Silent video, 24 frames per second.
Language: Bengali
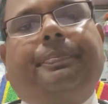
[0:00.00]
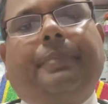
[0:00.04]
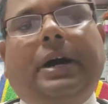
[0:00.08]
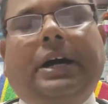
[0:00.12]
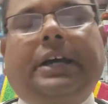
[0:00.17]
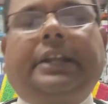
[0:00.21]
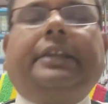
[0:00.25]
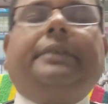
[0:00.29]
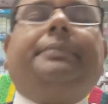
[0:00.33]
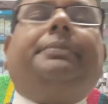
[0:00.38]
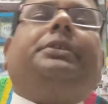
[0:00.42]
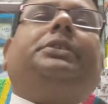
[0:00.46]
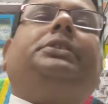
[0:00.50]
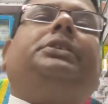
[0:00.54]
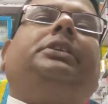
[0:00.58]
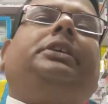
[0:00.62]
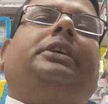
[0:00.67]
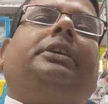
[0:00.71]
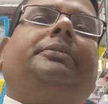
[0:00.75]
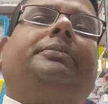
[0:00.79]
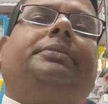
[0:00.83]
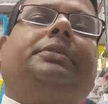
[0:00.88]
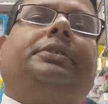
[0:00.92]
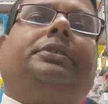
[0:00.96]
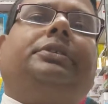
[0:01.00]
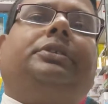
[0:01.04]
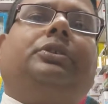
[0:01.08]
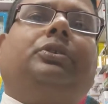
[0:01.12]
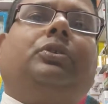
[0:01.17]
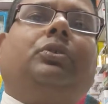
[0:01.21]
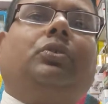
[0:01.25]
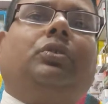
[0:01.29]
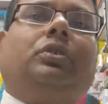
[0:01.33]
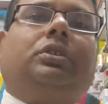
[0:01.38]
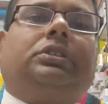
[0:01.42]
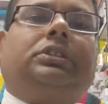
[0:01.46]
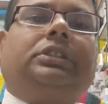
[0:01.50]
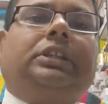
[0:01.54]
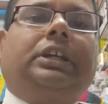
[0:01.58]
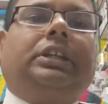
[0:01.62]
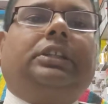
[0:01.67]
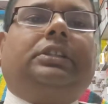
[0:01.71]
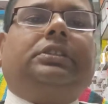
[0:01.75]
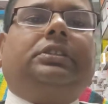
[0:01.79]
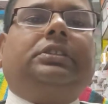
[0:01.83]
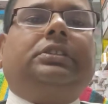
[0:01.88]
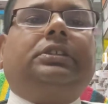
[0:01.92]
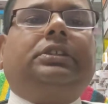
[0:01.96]
বারে বেশি খাবেন
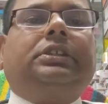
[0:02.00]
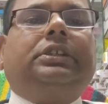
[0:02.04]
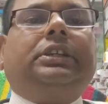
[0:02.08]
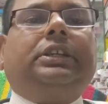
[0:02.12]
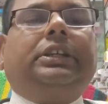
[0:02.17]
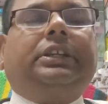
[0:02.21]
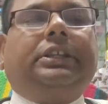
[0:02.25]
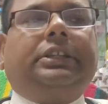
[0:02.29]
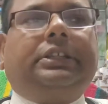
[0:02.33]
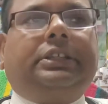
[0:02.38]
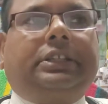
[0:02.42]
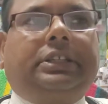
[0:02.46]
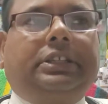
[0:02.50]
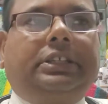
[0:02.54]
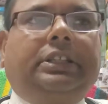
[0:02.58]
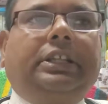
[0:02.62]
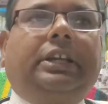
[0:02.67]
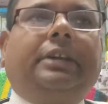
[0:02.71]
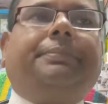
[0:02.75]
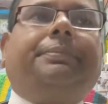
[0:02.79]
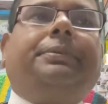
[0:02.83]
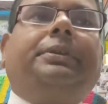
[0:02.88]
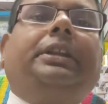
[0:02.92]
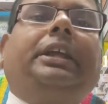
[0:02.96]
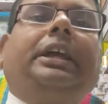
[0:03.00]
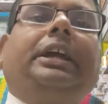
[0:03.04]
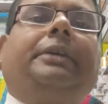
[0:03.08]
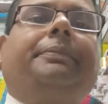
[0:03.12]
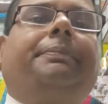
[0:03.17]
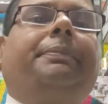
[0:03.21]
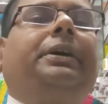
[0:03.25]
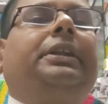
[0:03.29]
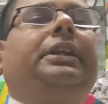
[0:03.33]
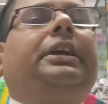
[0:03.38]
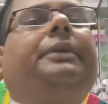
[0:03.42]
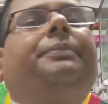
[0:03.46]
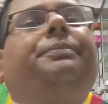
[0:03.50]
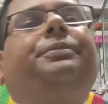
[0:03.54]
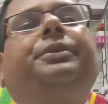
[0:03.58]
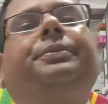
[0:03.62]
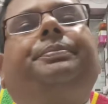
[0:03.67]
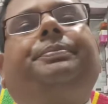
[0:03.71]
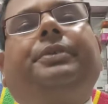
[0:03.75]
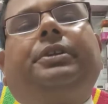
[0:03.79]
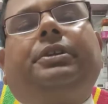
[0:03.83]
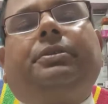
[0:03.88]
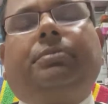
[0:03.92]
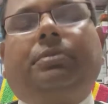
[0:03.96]
অর্থাৎ খিদা পেলে একবারে আপনি
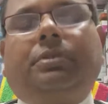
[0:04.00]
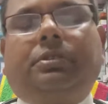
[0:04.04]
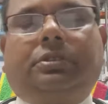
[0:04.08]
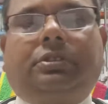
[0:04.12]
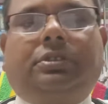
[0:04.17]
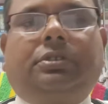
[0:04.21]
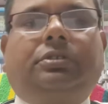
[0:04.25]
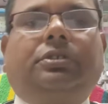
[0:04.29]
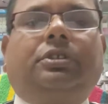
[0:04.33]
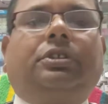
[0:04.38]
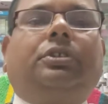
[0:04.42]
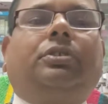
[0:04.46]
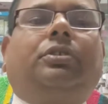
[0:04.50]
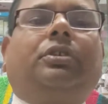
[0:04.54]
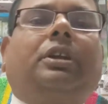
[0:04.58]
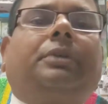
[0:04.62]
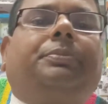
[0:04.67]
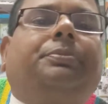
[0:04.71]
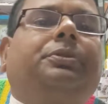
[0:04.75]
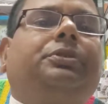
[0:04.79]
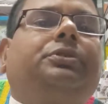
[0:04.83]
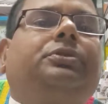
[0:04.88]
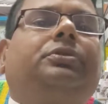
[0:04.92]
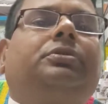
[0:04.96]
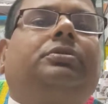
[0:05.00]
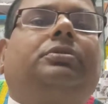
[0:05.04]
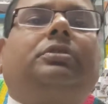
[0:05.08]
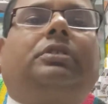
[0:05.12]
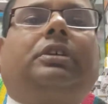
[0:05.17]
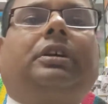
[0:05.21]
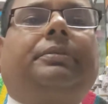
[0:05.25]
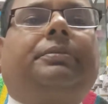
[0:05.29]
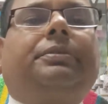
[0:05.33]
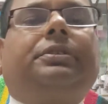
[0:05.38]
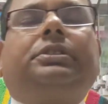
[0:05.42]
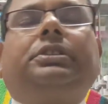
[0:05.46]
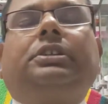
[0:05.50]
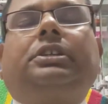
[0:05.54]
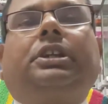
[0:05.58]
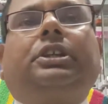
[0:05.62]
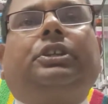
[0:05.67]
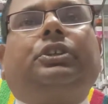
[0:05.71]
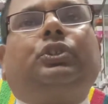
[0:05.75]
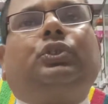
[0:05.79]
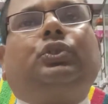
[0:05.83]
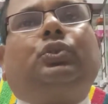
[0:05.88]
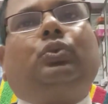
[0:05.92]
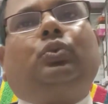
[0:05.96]
পেট ভর্তি করে গলা পর্যন্ত খাবেন সেটা
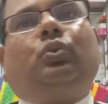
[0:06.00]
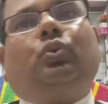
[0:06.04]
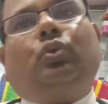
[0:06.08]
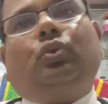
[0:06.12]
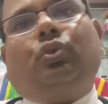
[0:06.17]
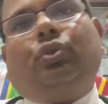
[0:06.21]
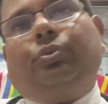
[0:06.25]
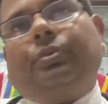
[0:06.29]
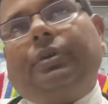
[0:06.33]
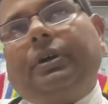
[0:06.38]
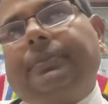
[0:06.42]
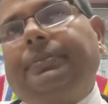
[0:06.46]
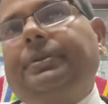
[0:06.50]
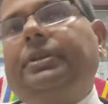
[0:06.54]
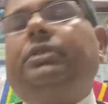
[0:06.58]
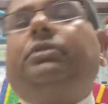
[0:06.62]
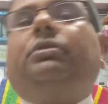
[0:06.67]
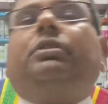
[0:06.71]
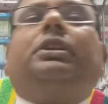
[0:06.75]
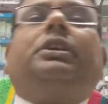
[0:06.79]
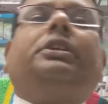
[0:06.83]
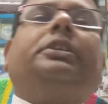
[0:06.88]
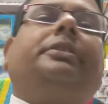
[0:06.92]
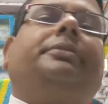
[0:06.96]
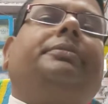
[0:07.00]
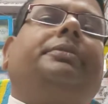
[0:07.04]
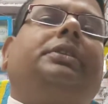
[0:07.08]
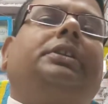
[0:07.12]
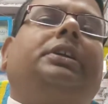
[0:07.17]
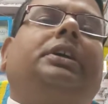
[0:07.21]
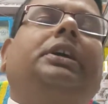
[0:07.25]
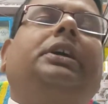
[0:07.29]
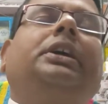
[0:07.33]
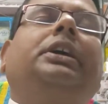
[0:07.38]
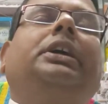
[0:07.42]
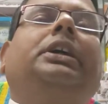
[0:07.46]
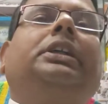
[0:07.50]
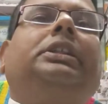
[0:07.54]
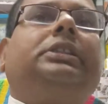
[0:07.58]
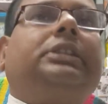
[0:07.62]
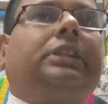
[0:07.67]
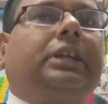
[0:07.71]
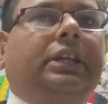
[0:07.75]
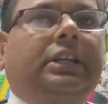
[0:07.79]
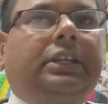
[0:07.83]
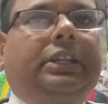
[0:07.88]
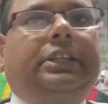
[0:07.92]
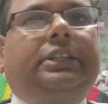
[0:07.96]
কিন্তু কোনোভাবেই করা যাবে না
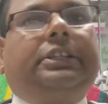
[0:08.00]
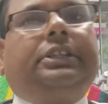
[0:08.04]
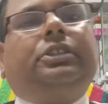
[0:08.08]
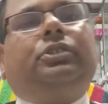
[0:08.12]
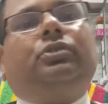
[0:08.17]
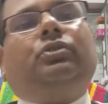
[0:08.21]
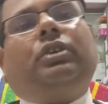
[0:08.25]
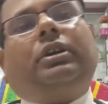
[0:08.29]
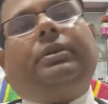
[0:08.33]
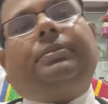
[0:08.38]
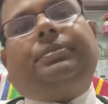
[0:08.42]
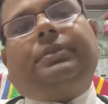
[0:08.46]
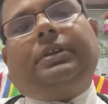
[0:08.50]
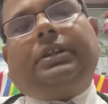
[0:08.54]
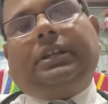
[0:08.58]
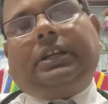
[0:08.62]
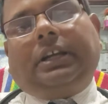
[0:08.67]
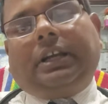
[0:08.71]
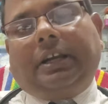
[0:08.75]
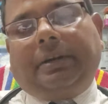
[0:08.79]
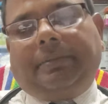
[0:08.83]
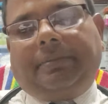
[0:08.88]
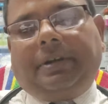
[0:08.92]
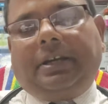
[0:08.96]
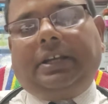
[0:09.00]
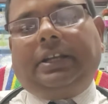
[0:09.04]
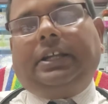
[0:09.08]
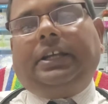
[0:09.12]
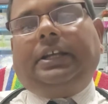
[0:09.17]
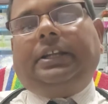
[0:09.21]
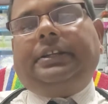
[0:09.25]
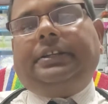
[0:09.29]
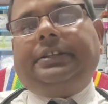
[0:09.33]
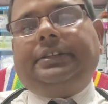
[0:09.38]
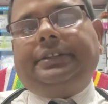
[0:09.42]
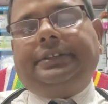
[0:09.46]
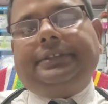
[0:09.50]
তাহলেই কিন্তু আপনার খাবার আর